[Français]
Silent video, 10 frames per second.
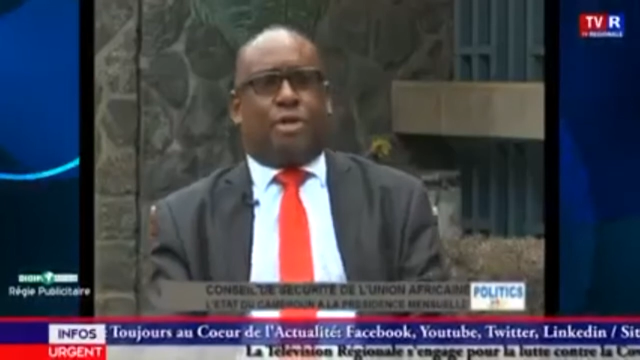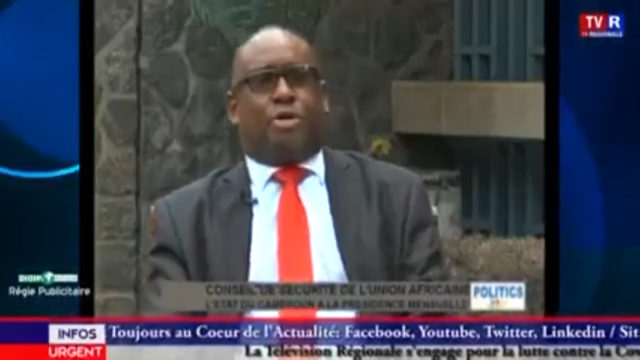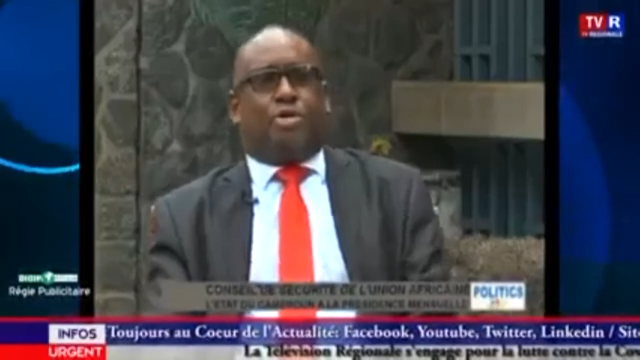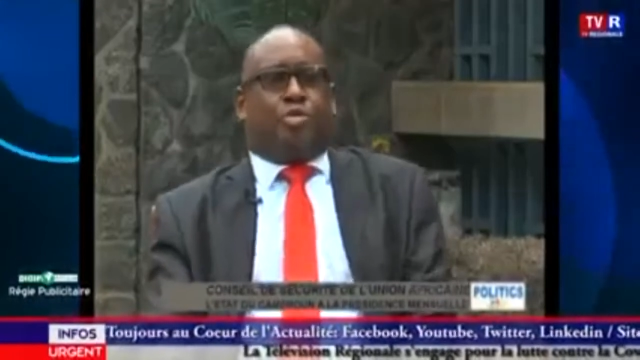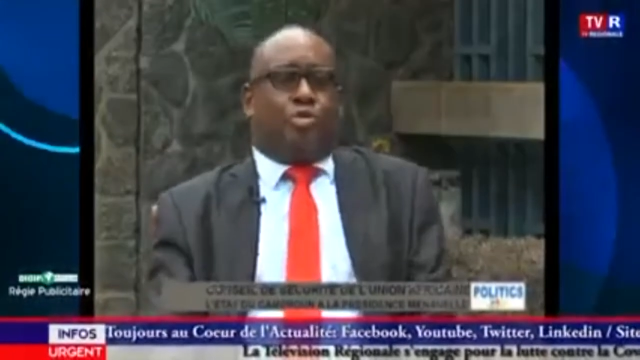
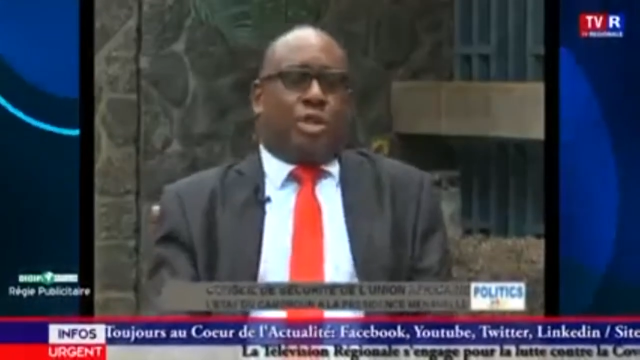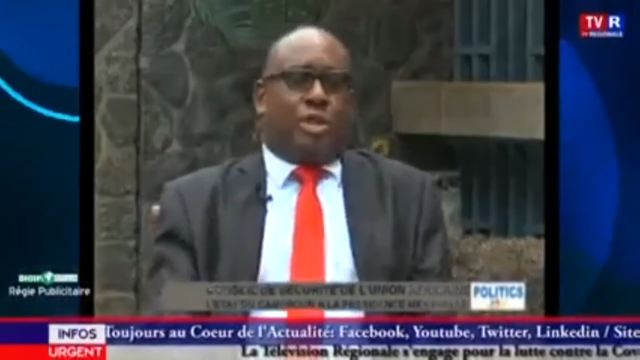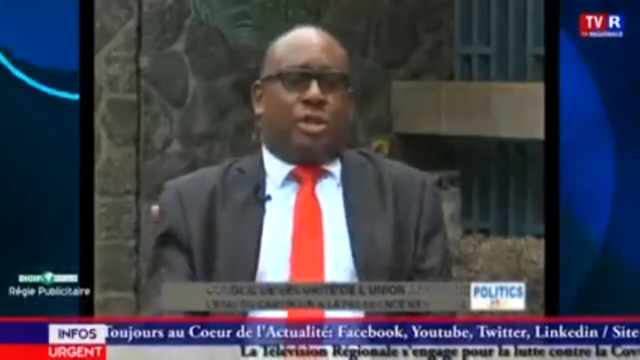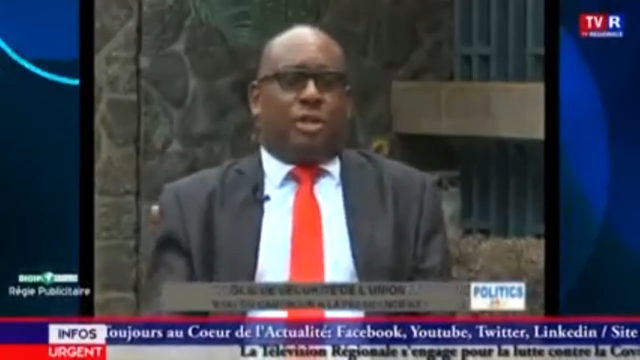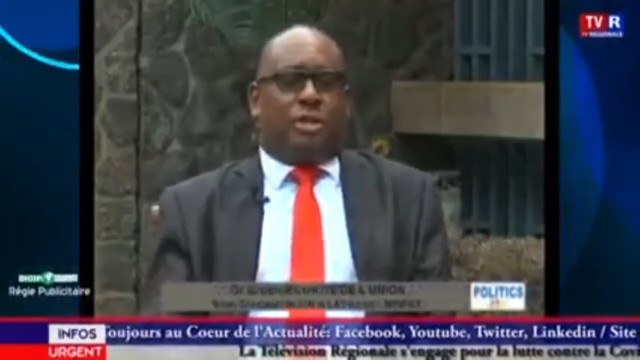Oui,
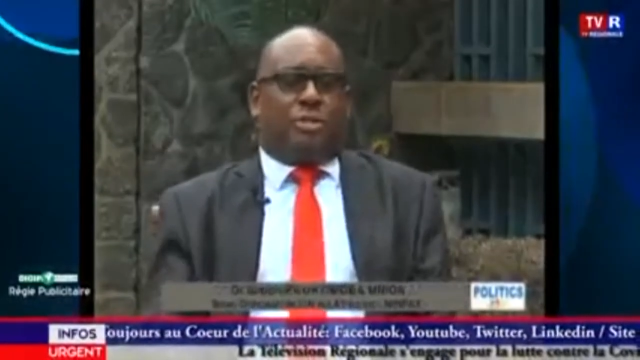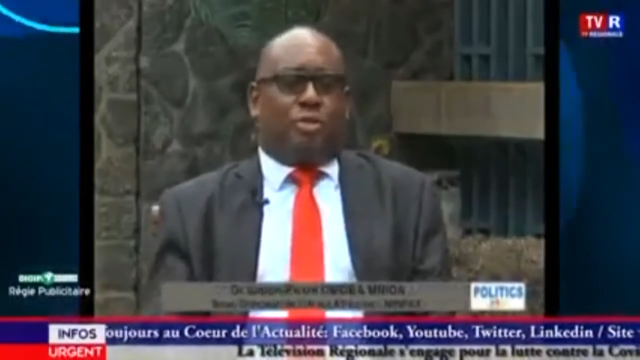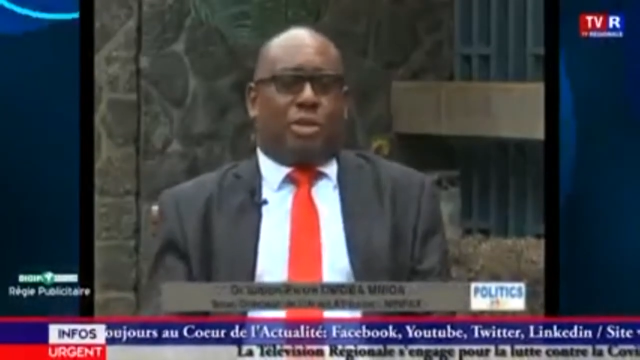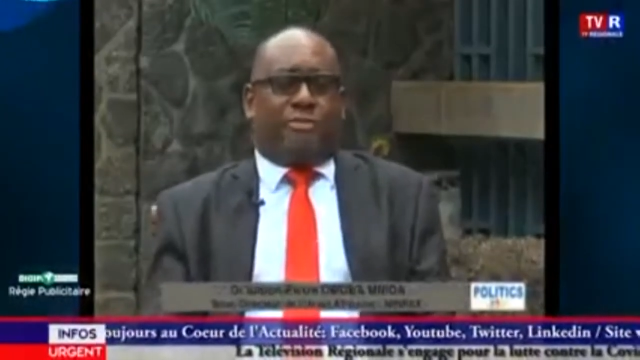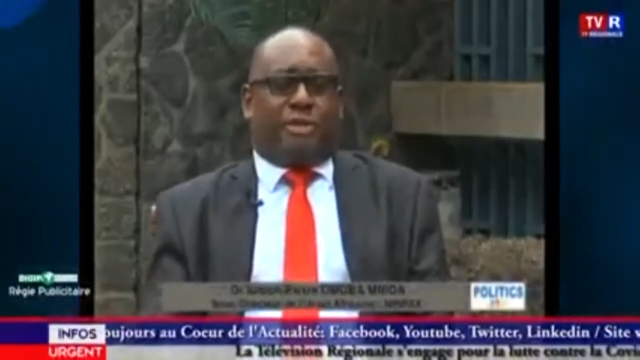tout
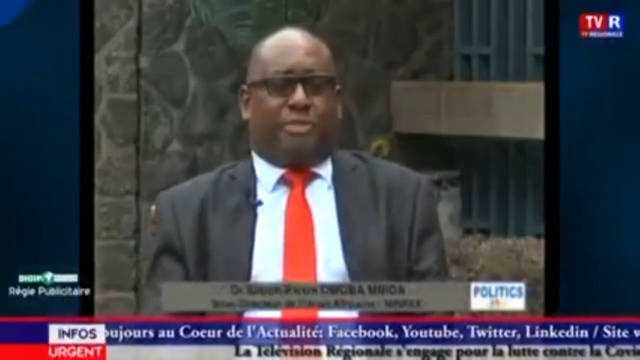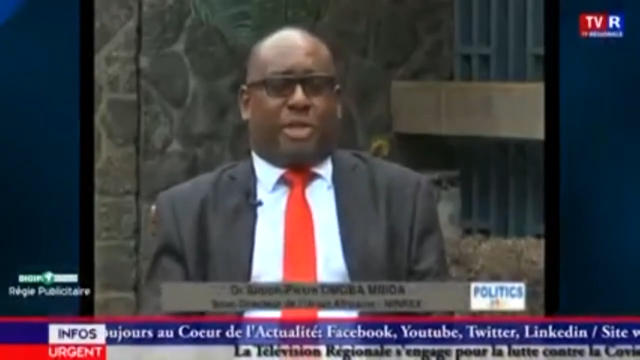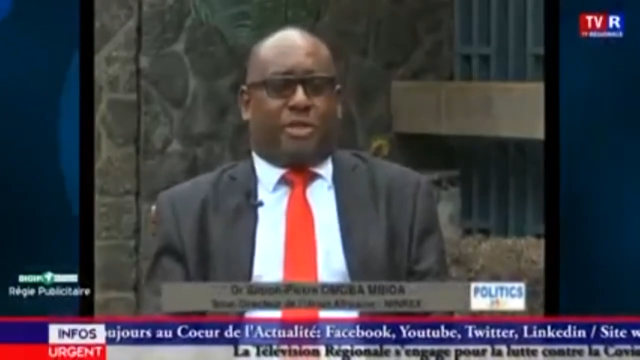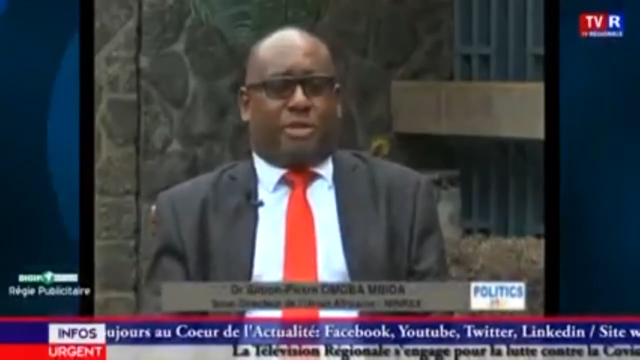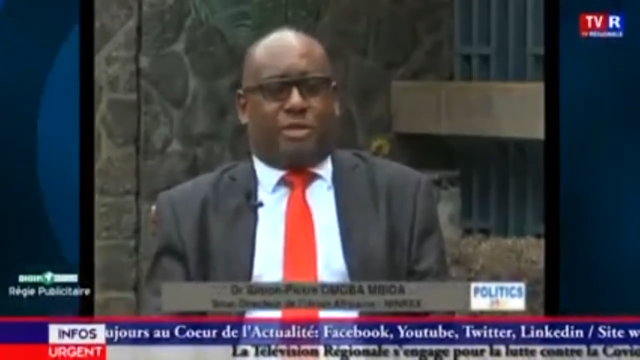à fait, parce
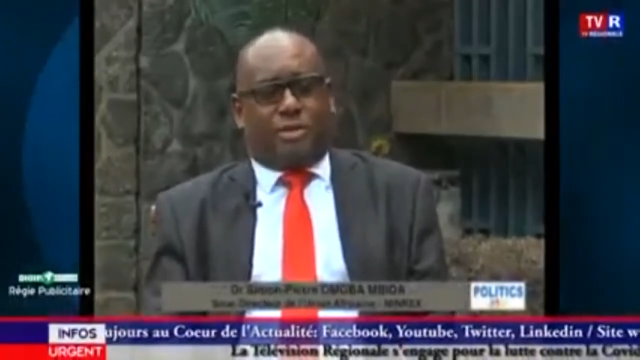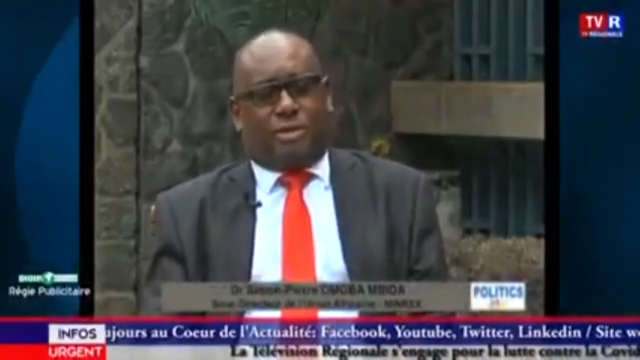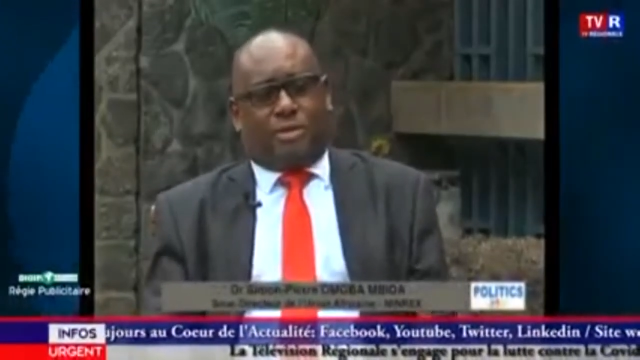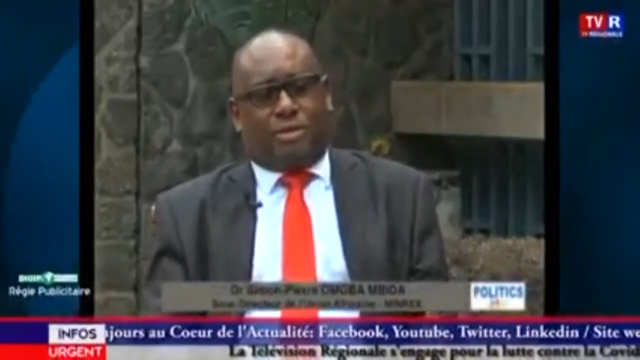que